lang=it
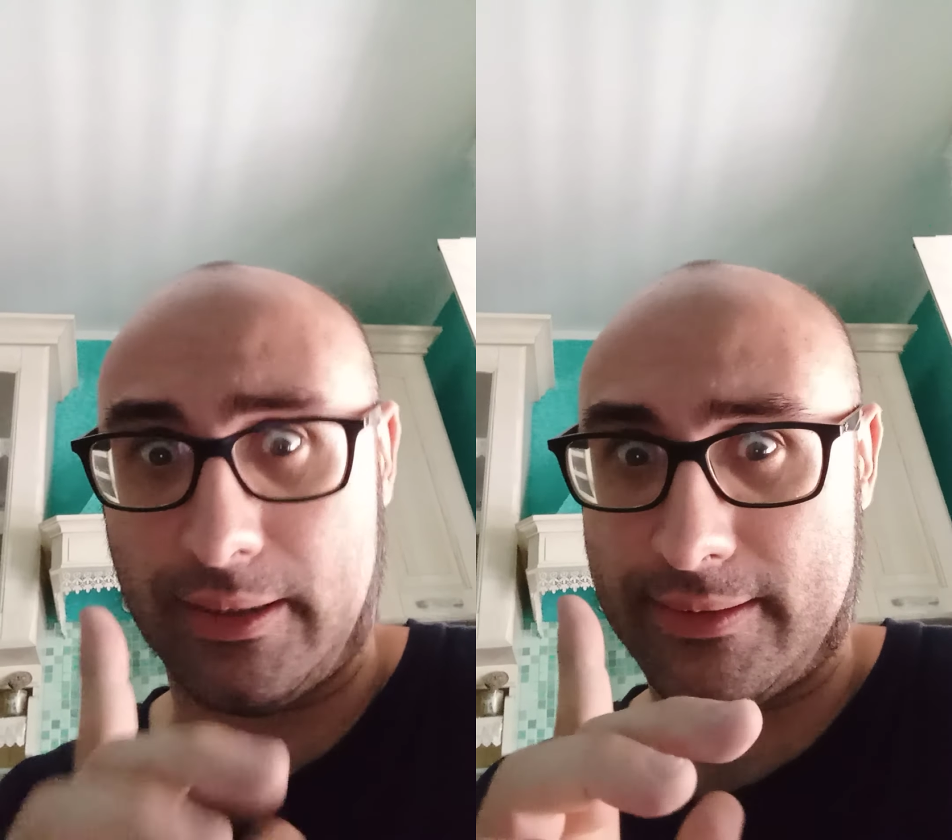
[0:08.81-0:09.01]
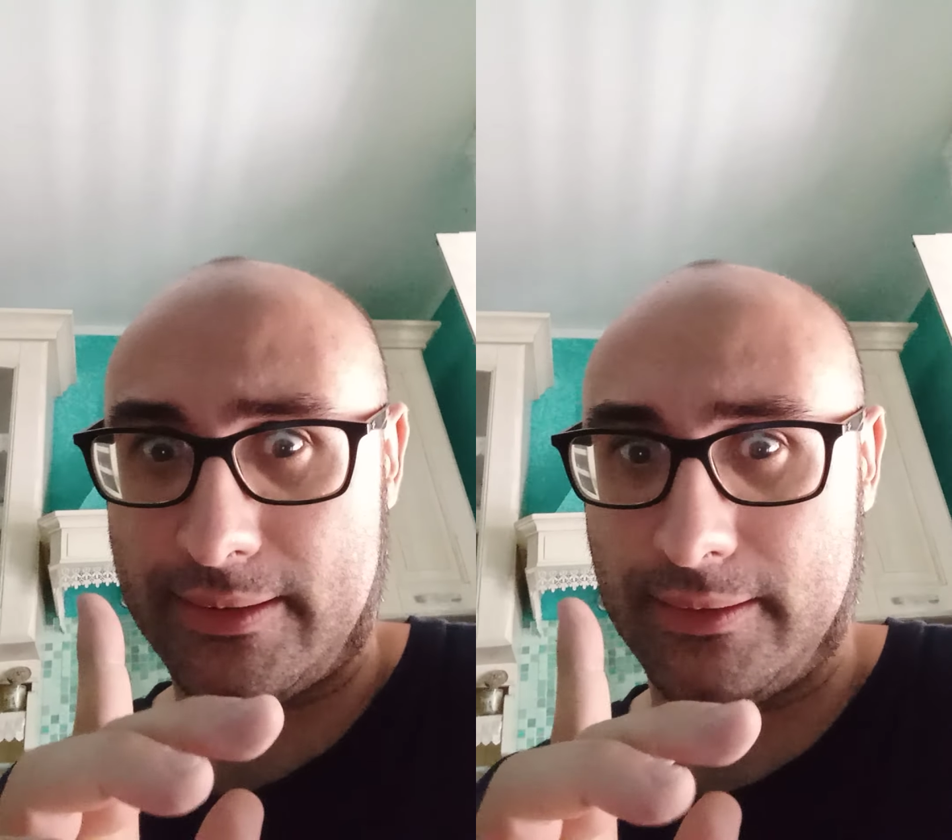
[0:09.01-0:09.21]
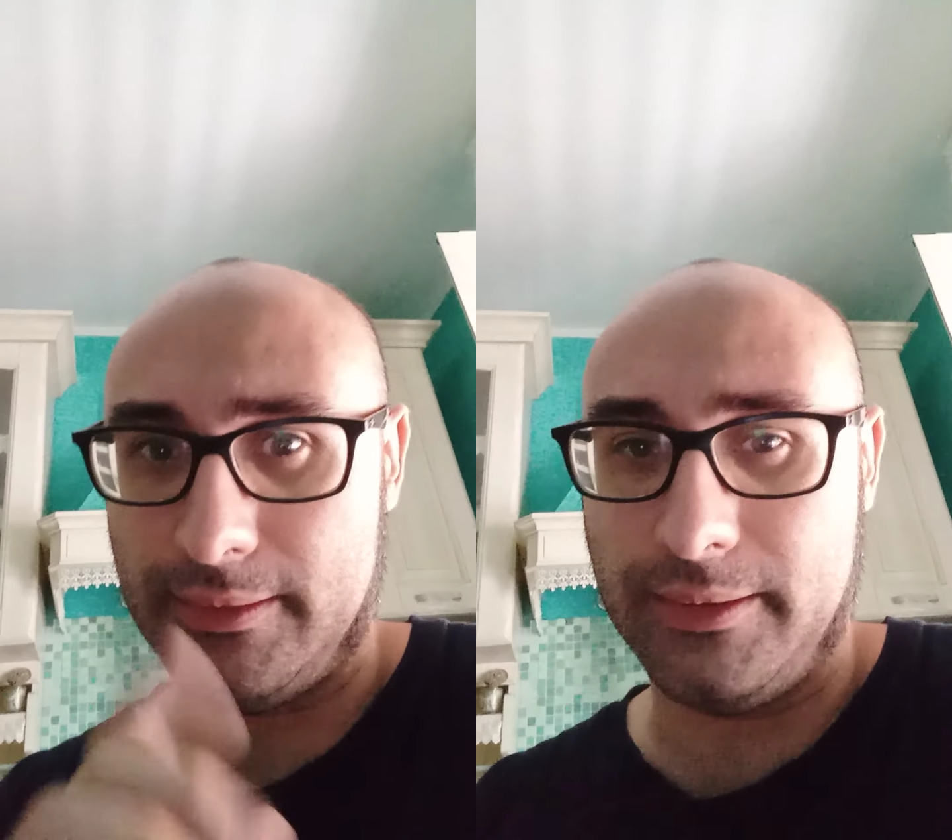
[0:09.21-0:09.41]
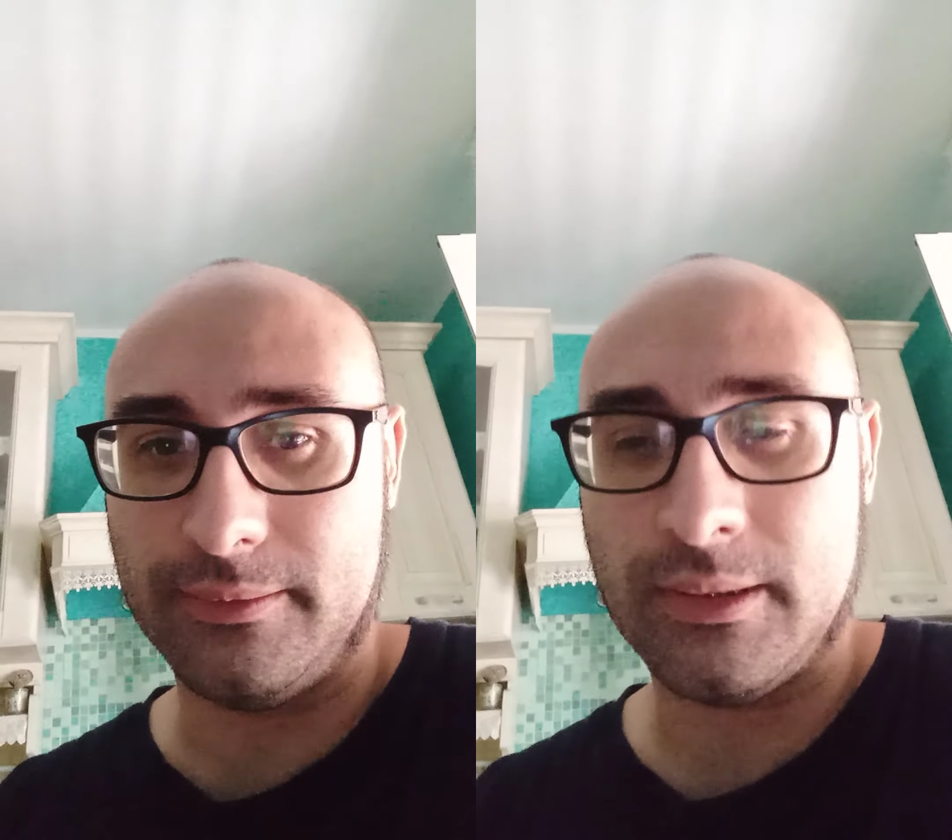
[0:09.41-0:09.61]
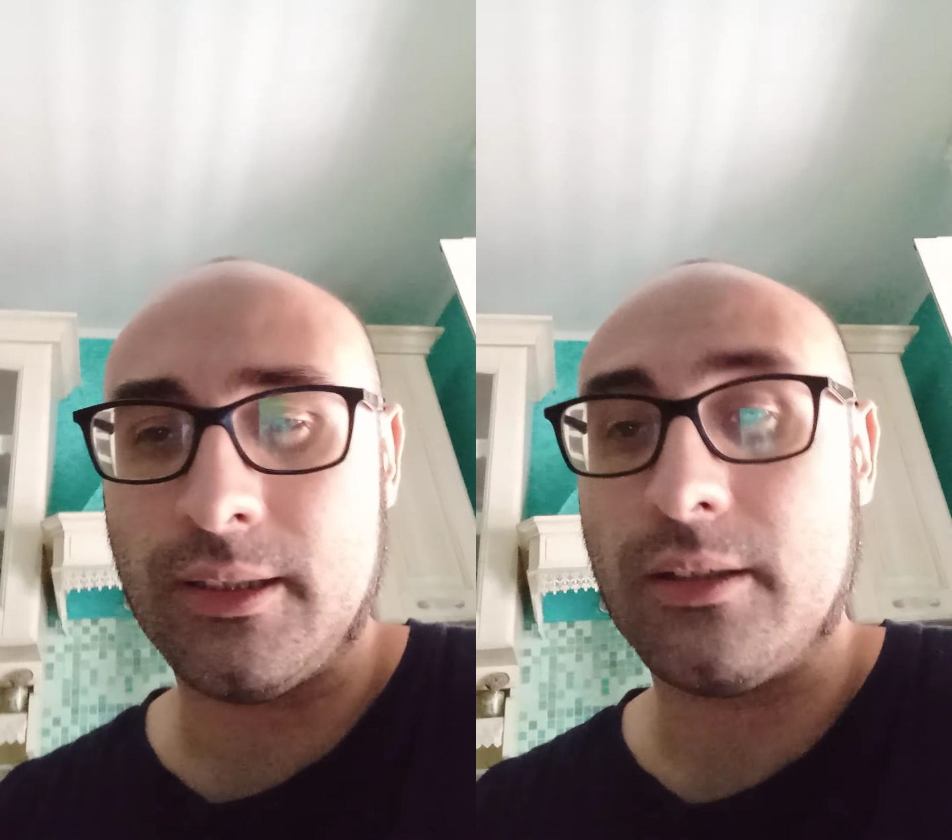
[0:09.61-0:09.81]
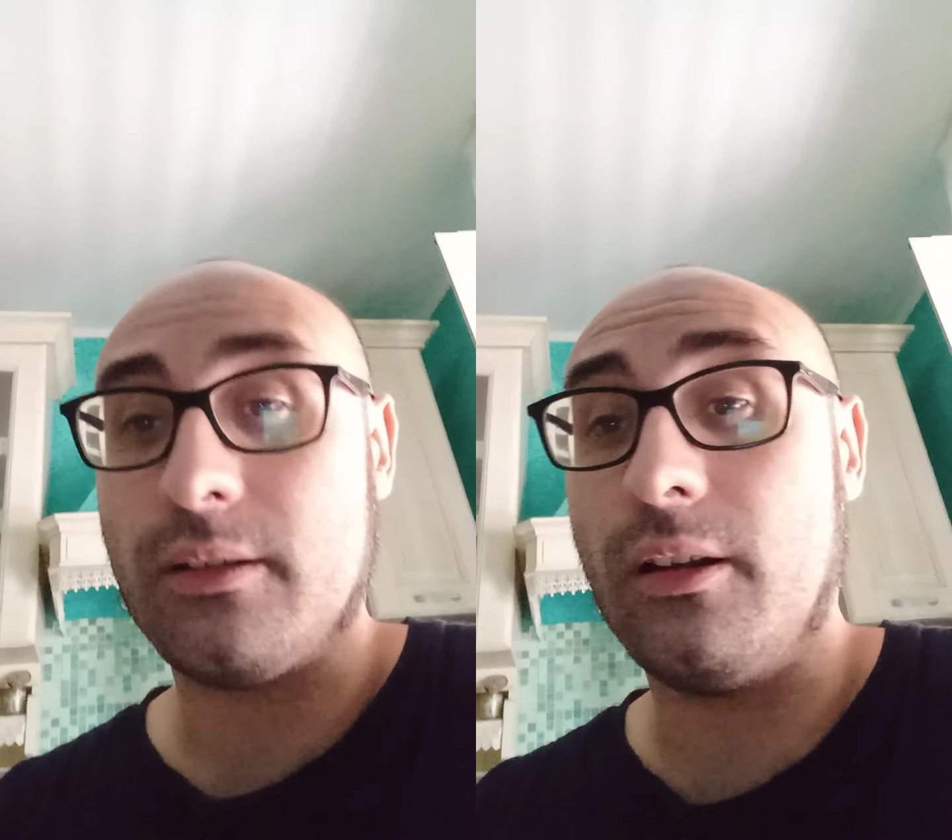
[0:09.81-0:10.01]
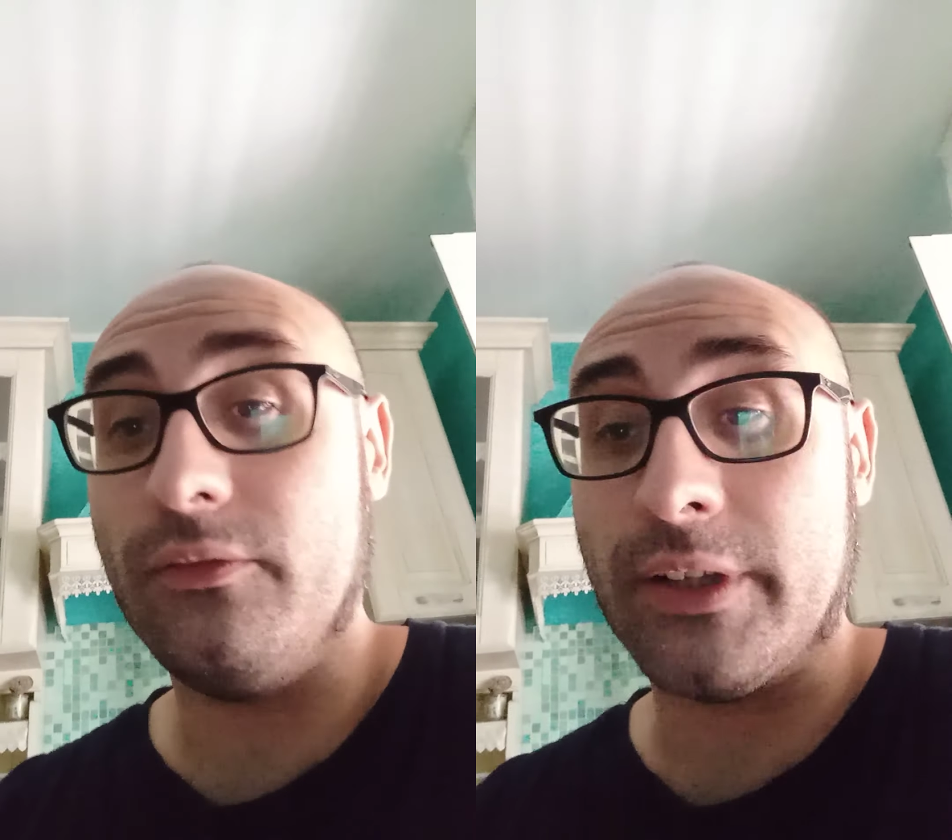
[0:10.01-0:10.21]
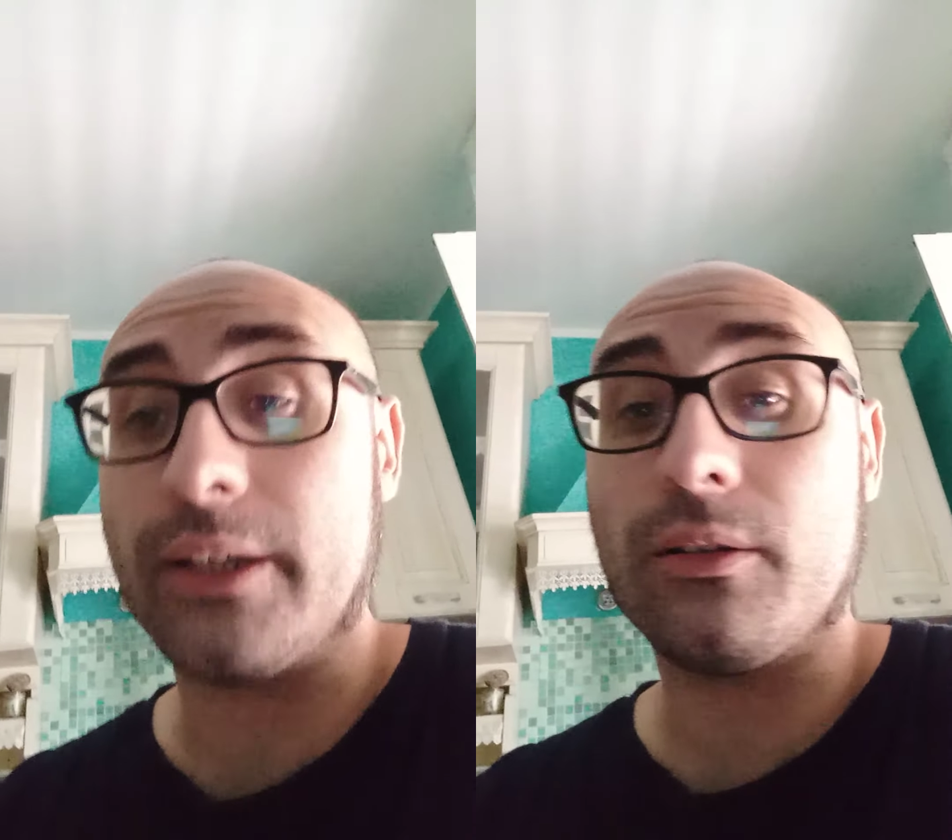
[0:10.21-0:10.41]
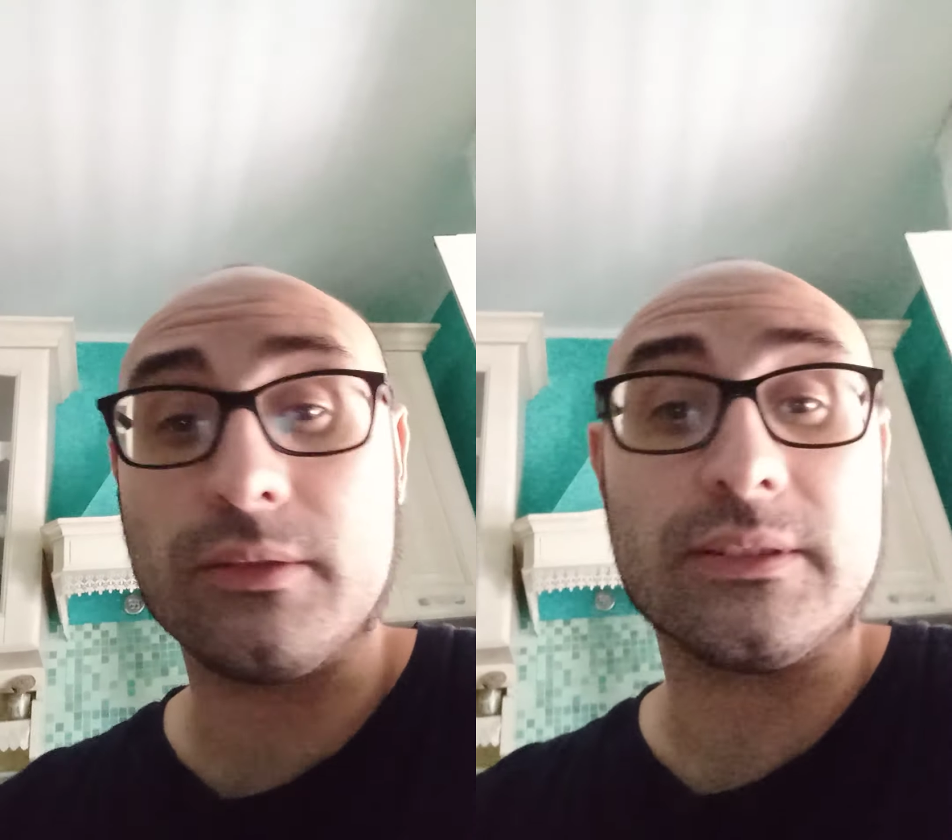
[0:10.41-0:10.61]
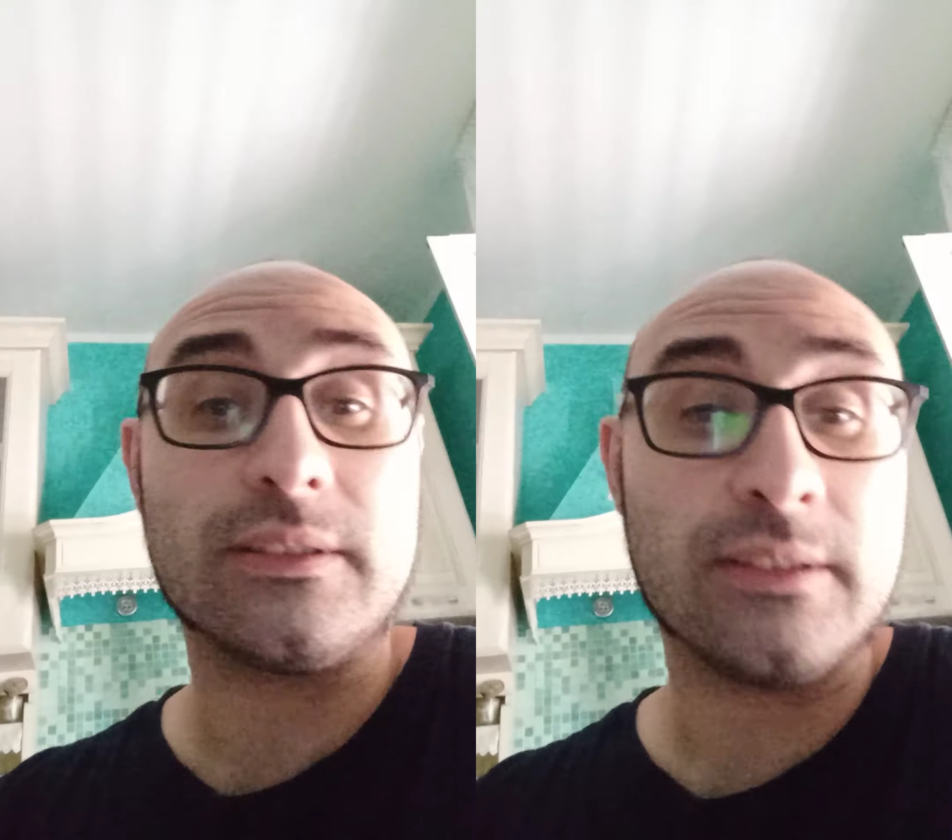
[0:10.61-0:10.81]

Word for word: Castelli, ovvero